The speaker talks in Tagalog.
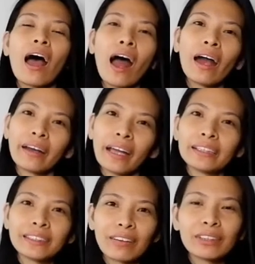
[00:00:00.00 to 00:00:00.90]
RA
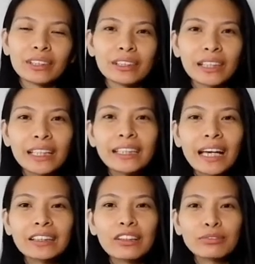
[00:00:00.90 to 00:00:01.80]

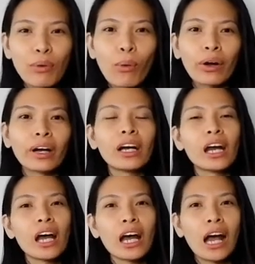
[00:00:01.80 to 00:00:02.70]
7394
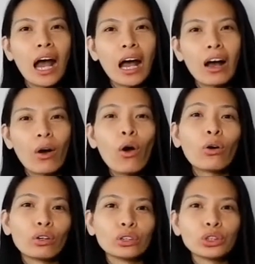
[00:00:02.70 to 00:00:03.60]
o
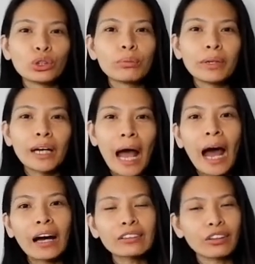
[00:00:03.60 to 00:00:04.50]
Consumer
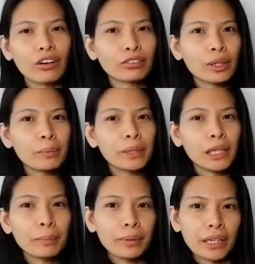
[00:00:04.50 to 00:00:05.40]
Act of the
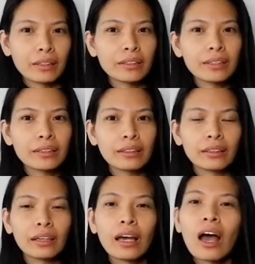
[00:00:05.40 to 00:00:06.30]
Philippines,
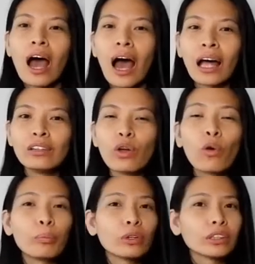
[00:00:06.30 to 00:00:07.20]

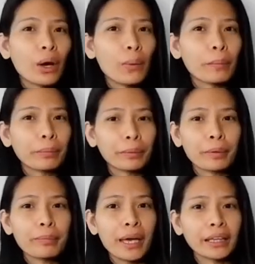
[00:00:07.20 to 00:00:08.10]
unlawful daw ang
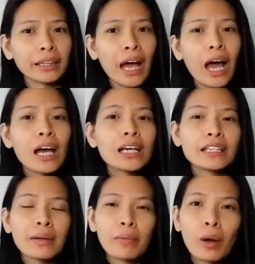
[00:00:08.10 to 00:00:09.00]
pagbebenta
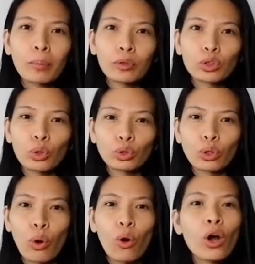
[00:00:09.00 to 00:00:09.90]
ng mga
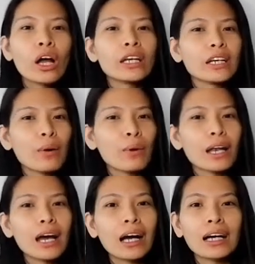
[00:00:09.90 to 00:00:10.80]
produkto na
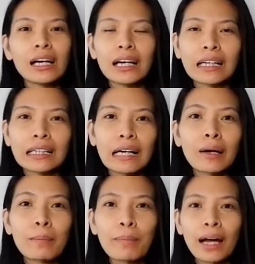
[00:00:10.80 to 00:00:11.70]
walang
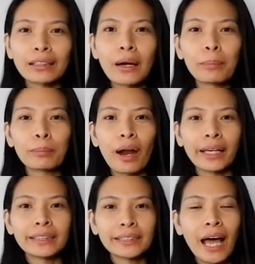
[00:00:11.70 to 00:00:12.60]
karampatang
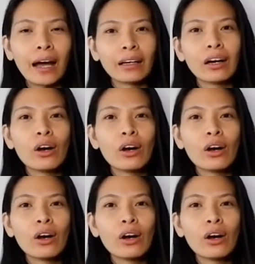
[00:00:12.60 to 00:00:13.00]
price tag